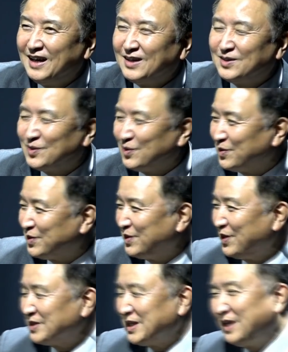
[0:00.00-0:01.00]
그리고 그
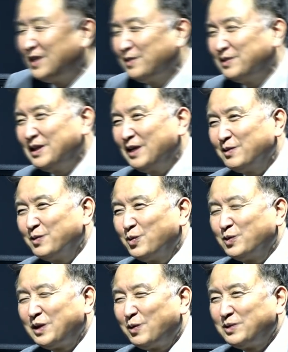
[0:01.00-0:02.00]
여자애를 그냥
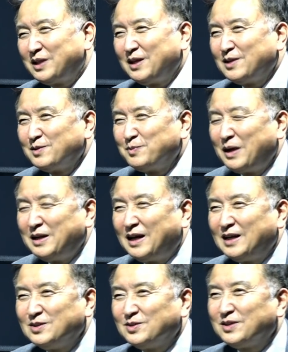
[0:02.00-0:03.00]
롯데 호텔에서
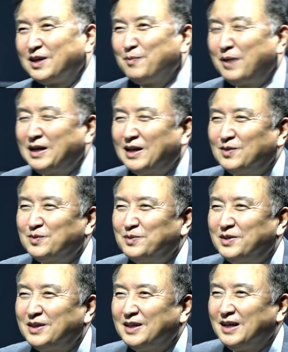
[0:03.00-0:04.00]
만나가지고 그렇게 만나고
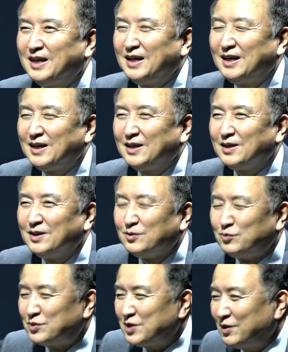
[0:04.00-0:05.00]
뭐 예. 예
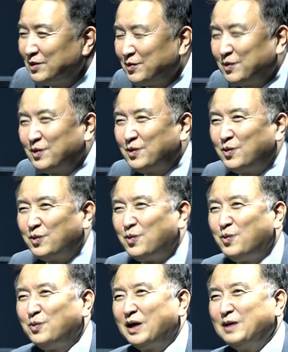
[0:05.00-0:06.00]
국정원
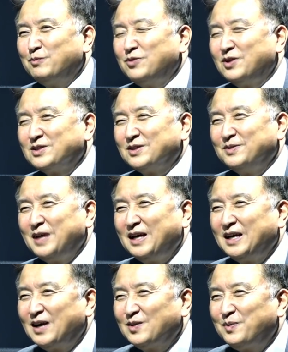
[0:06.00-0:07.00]
공간에 불러서
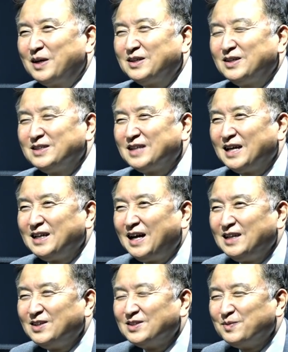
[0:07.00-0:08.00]
얘기하고 막 그런 사이가 예.
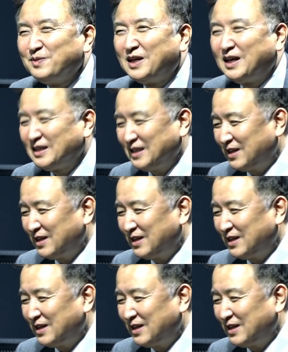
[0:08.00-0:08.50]
아니었습니까? 그렇죠.